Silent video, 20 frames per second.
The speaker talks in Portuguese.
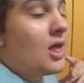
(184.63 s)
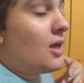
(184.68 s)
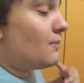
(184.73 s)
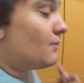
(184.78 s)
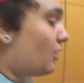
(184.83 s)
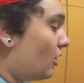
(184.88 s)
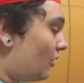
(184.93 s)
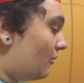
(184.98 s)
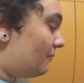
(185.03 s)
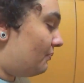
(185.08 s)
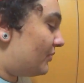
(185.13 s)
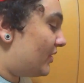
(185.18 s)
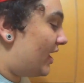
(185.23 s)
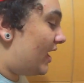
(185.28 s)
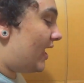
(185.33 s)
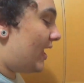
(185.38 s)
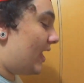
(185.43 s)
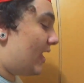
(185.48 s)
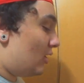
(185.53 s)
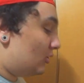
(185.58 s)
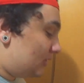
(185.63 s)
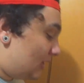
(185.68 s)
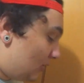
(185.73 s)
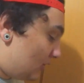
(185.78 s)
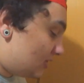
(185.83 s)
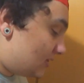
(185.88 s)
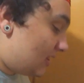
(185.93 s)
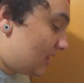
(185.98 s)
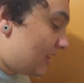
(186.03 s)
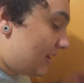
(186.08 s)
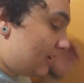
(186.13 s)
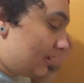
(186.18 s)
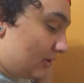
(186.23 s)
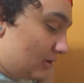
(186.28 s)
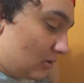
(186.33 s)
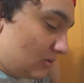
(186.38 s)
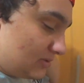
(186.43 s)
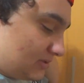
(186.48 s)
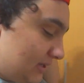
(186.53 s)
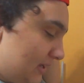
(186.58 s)
Bom, é, outra coisa, galera,
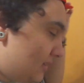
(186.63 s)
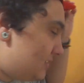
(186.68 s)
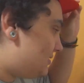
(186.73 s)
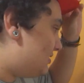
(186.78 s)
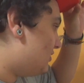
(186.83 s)
eu não sei